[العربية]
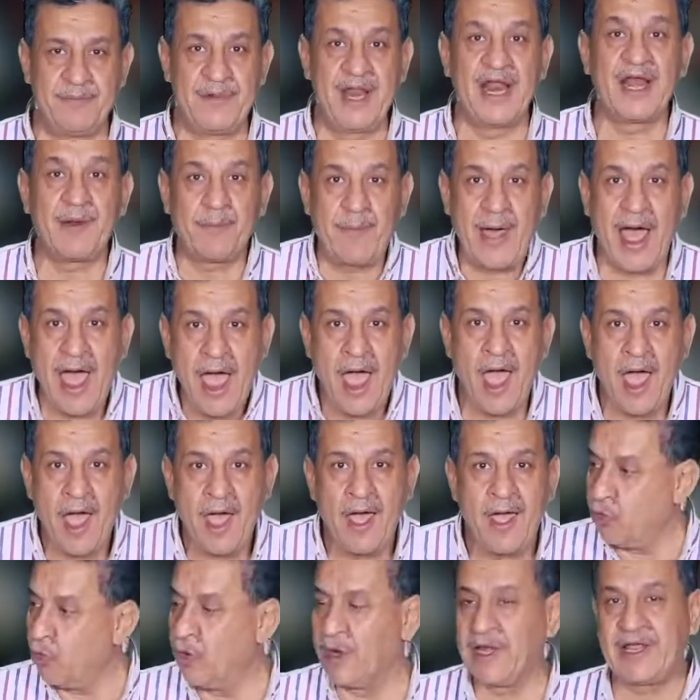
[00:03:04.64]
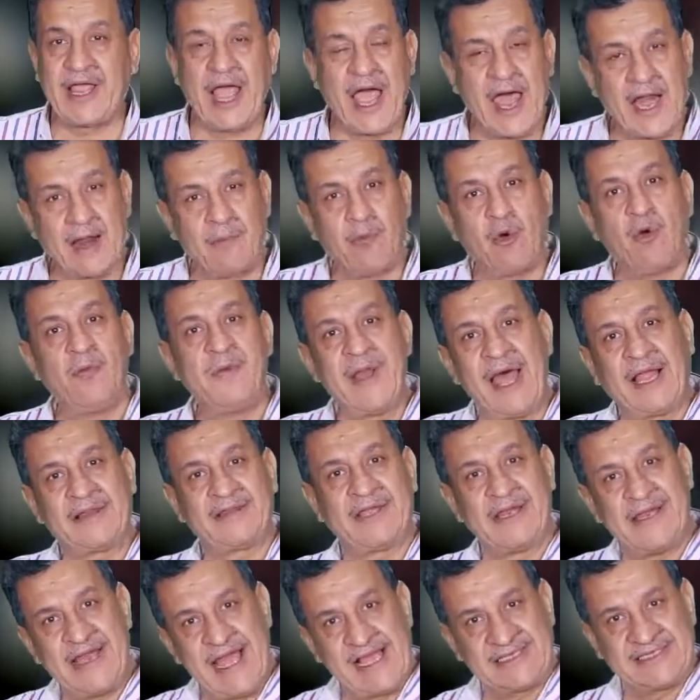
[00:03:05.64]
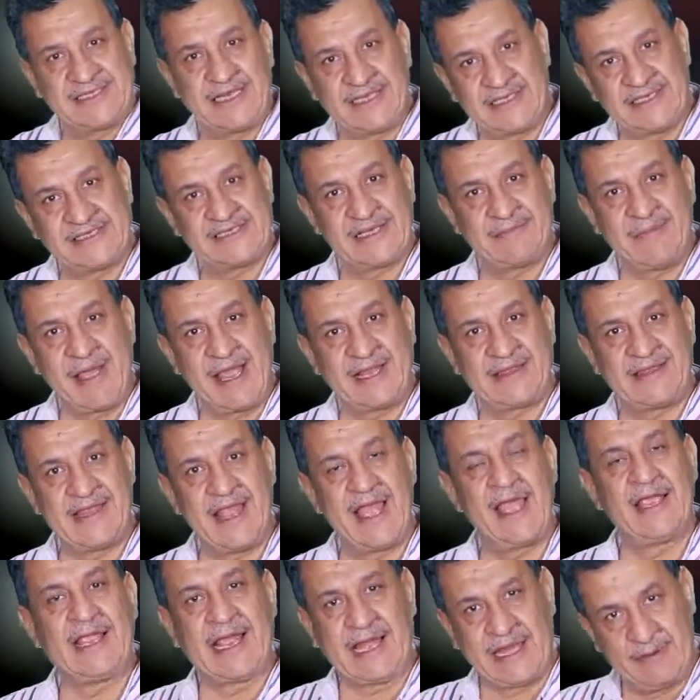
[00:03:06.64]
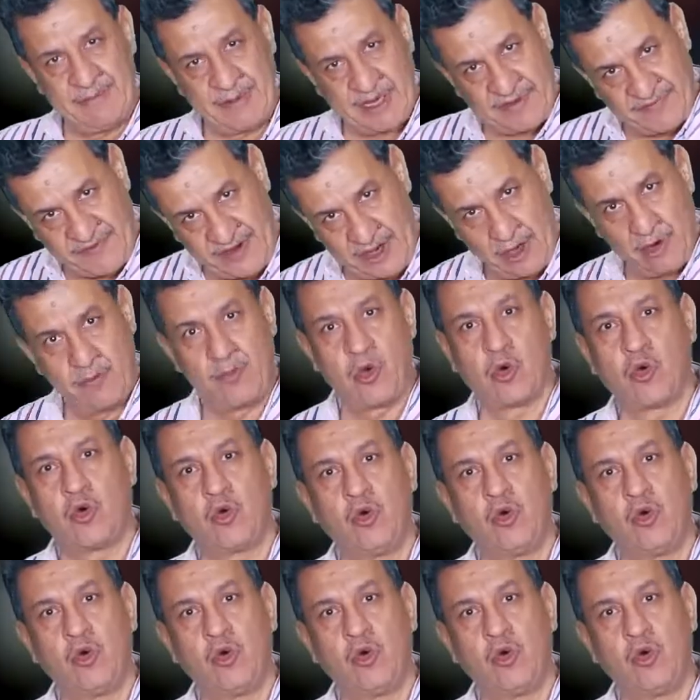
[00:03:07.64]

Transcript: بنربح والكهرباء وبنعطي الناس التزاماتنا يعني بندفع لهم